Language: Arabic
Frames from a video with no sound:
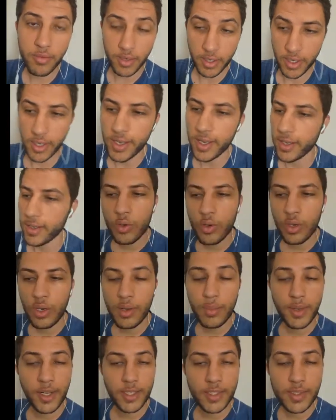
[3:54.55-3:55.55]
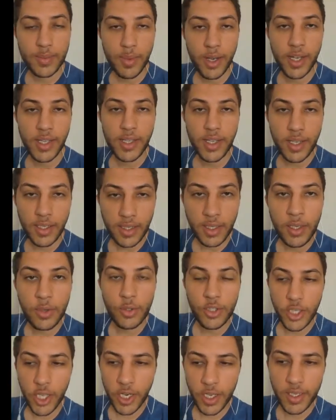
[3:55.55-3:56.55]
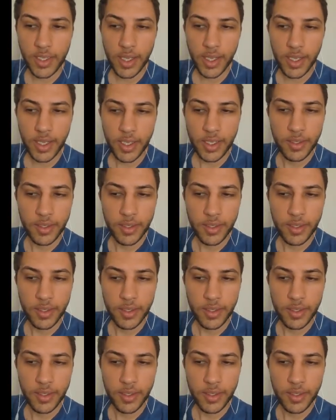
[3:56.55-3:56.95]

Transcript: في النهاية كلما أصبحت أنت وشركتك